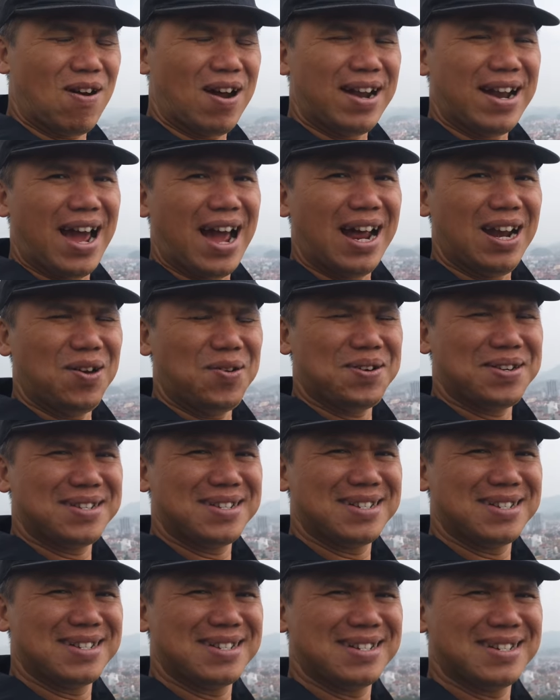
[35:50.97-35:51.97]
quá đã
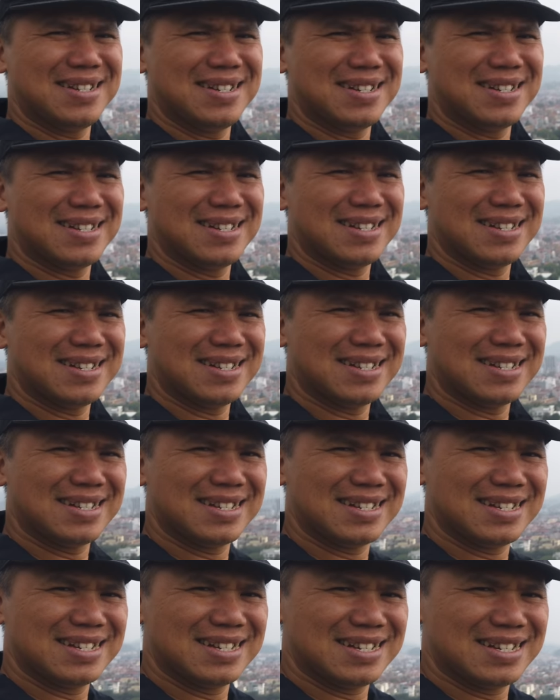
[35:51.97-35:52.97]
luôn
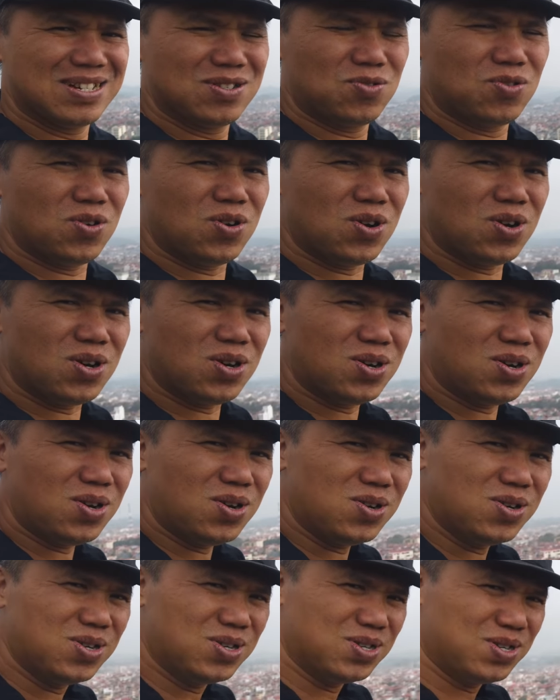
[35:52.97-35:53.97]

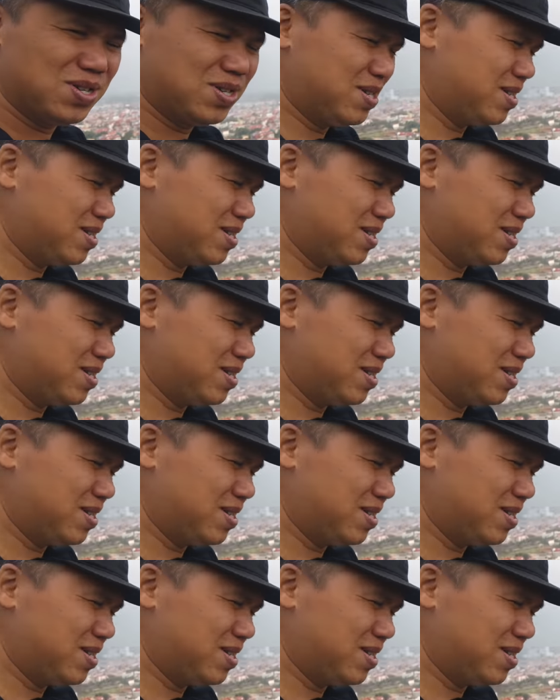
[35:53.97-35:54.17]
Woo!